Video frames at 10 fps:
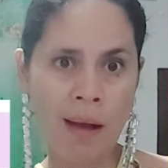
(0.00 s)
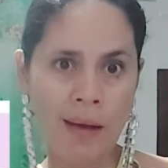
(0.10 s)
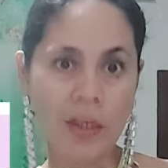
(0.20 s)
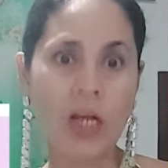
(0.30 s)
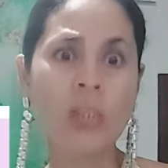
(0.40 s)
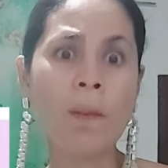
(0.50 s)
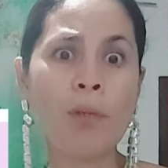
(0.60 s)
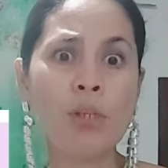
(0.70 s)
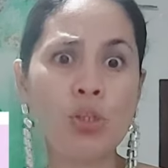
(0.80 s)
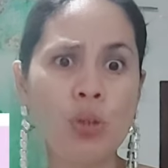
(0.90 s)
karagrag sa
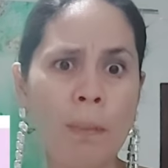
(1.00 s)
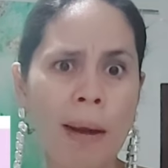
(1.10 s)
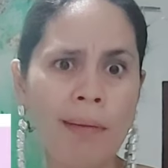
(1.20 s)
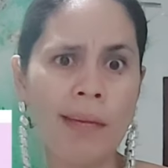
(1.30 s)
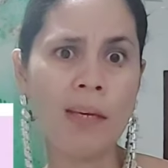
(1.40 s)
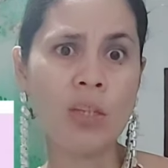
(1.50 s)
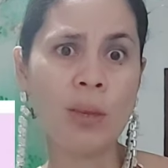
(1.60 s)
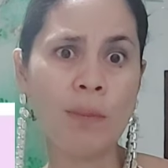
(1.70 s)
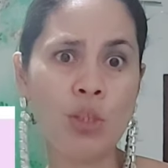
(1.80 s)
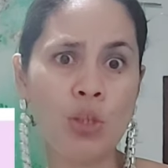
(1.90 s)
presyo ng mga ticket sa
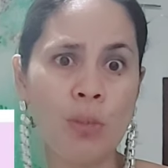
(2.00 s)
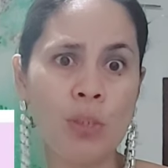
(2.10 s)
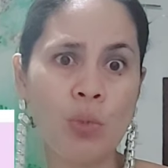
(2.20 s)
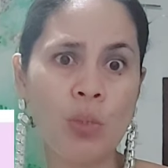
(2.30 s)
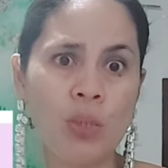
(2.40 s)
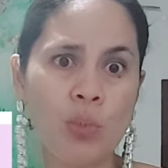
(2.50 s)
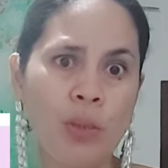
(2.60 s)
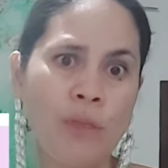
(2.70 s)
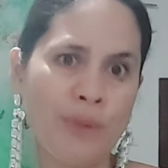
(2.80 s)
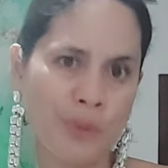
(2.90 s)
Mission Universe
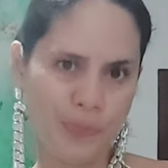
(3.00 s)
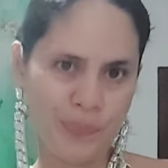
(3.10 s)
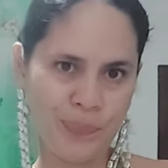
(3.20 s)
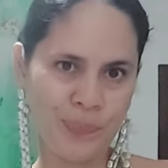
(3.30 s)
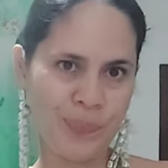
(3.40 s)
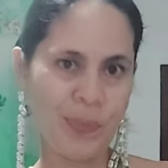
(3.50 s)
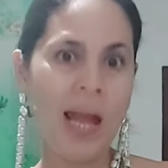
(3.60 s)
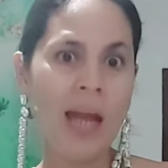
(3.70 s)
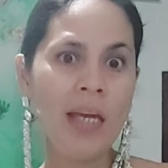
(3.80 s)
2024.